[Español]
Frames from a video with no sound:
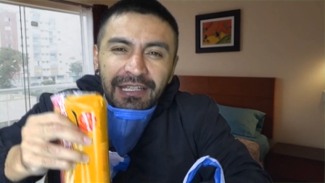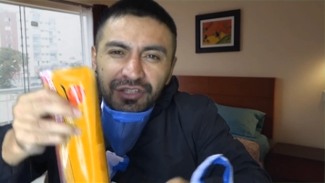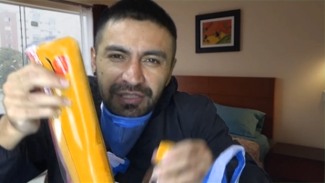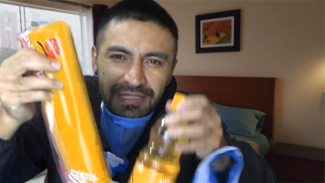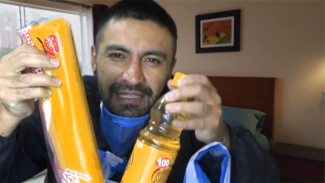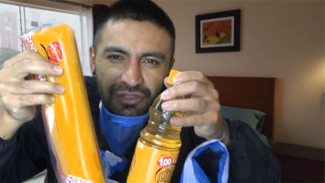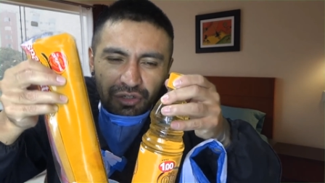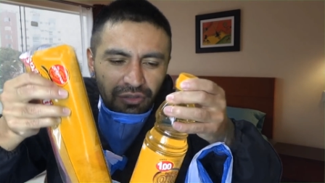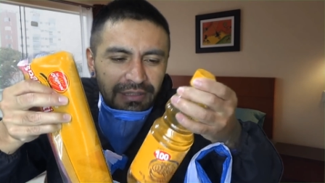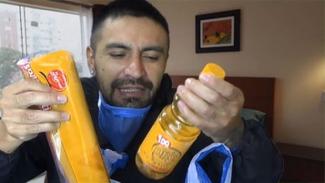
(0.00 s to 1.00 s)
Entonces esto
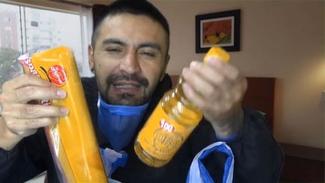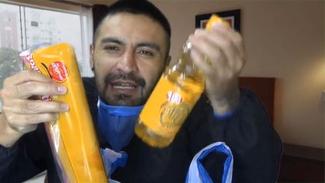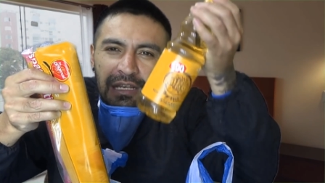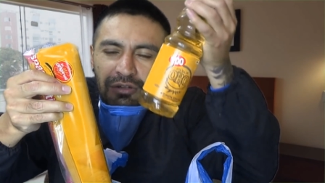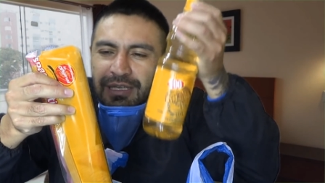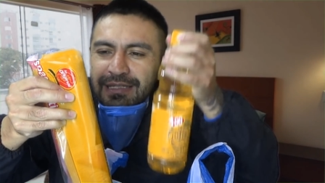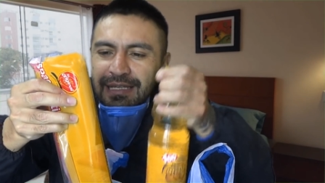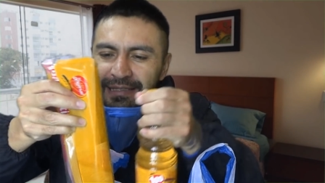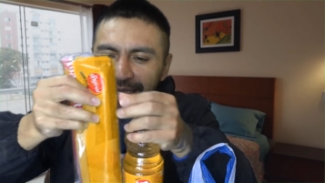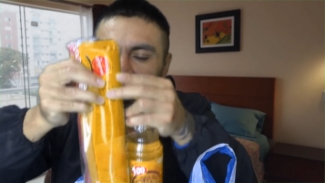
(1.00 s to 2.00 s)
contiene lo que es
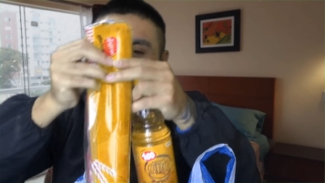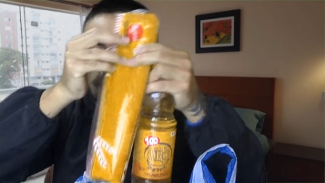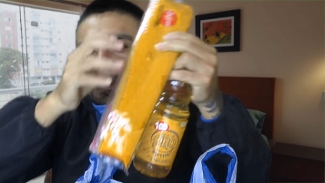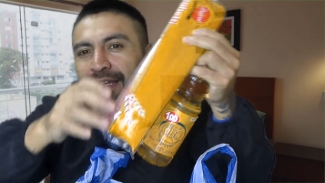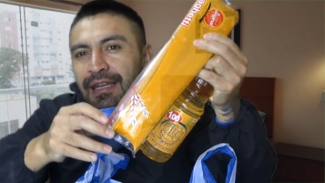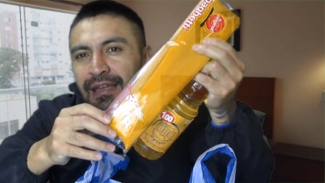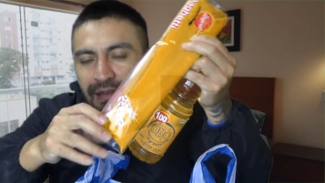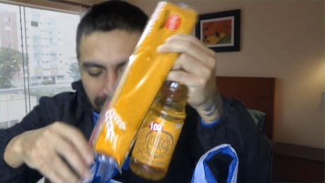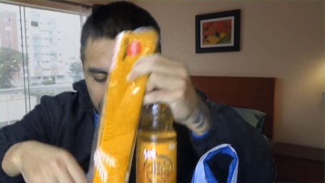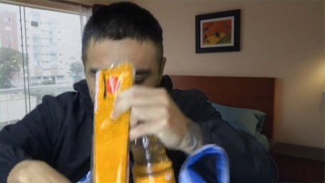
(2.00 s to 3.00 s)
aceite,
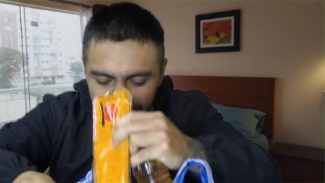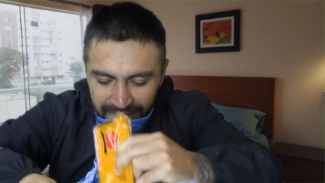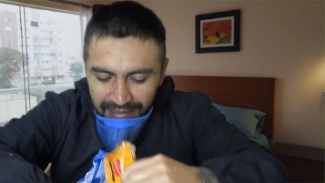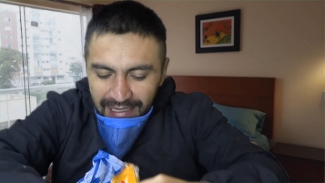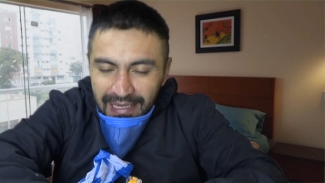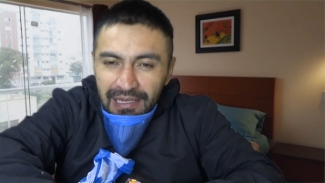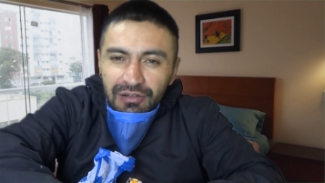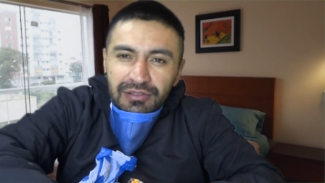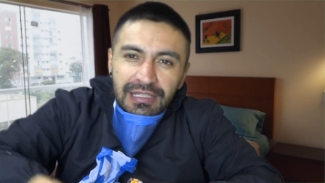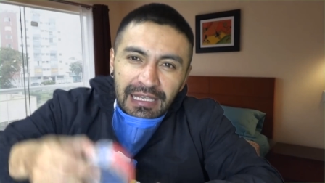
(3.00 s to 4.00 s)

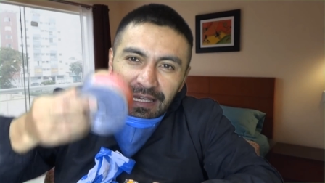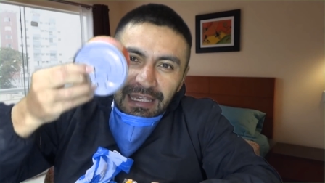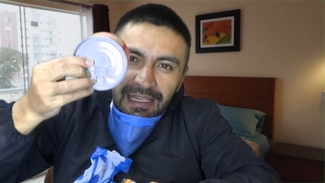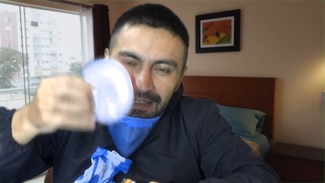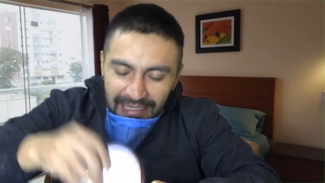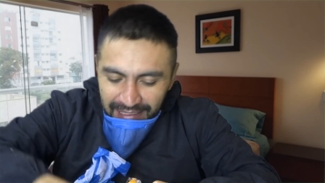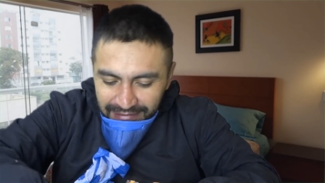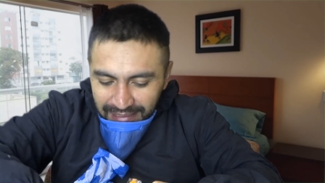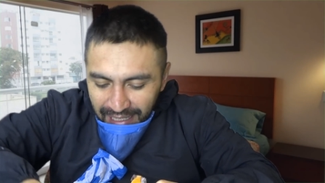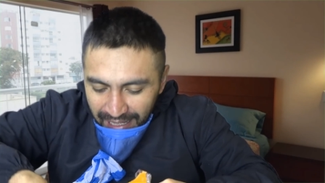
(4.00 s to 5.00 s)
fideos,
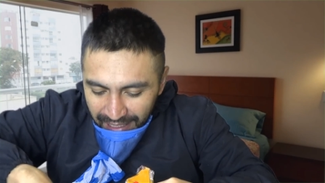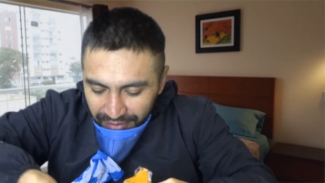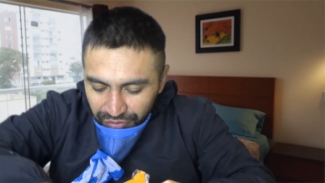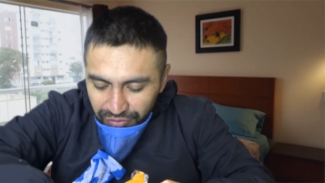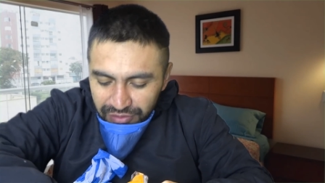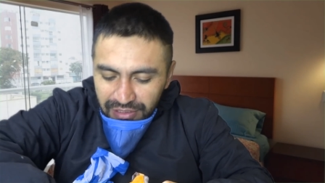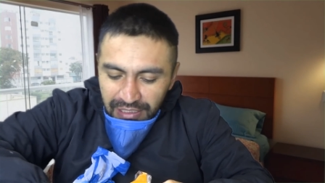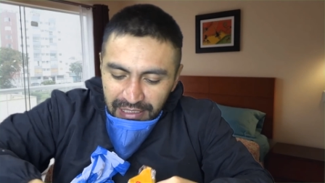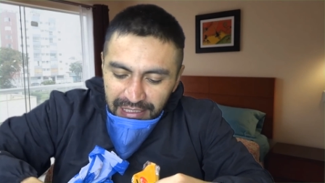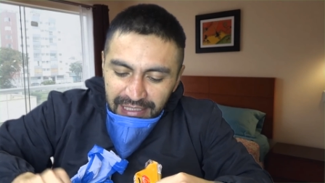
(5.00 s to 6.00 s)
enlatados,
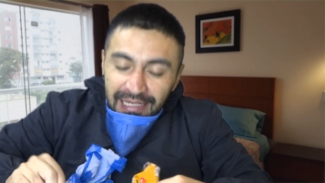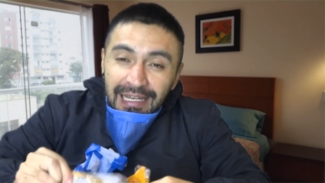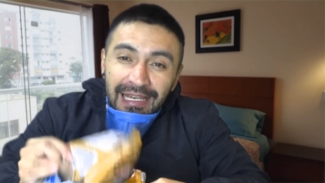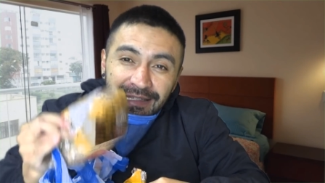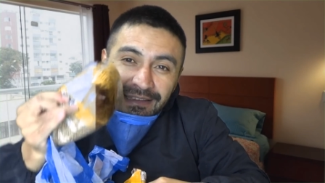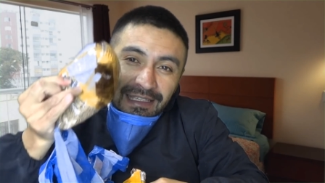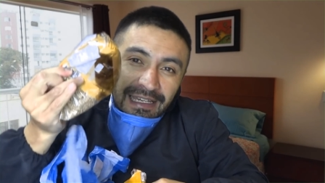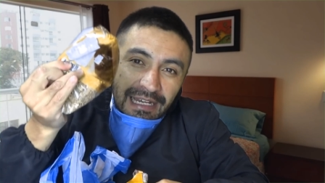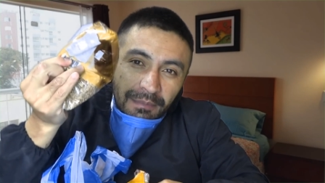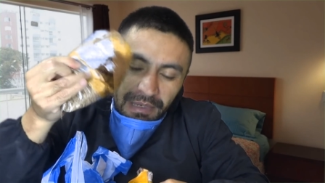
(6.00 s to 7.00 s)

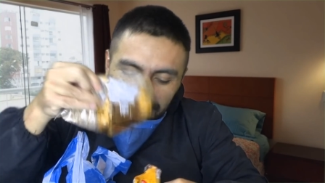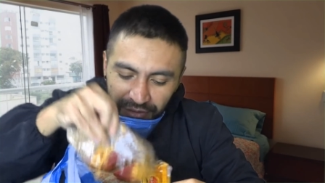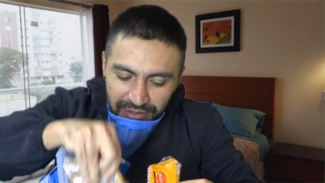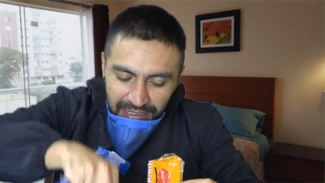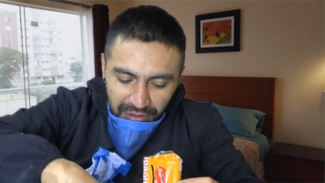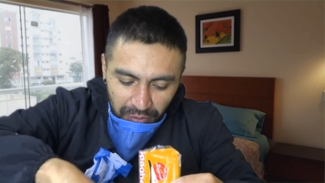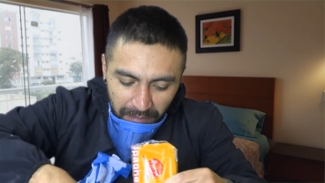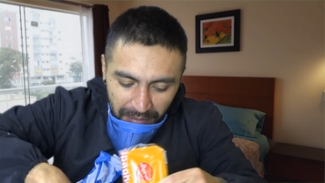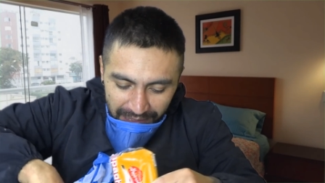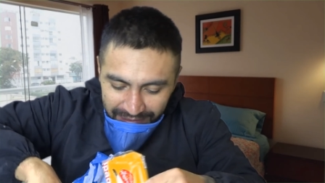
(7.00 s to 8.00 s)
lenteja para los
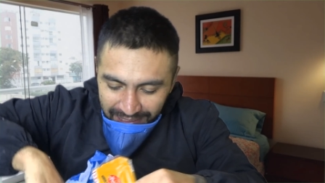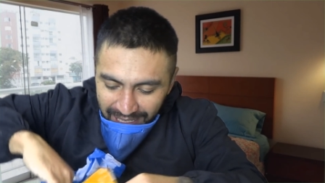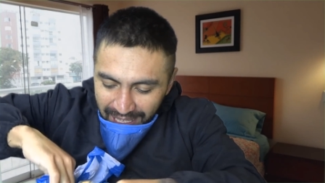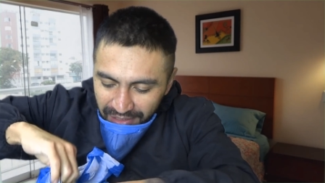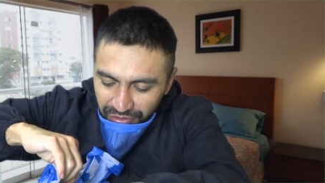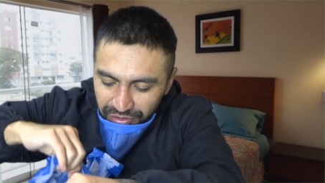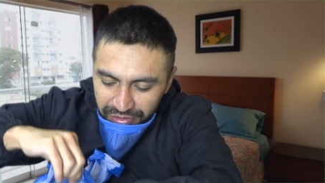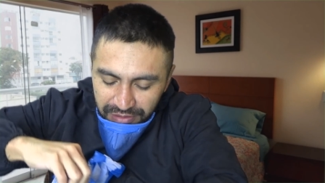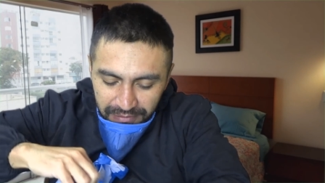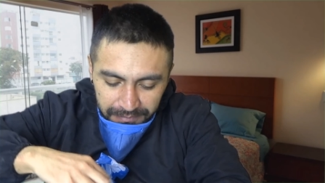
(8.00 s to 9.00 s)
acompañados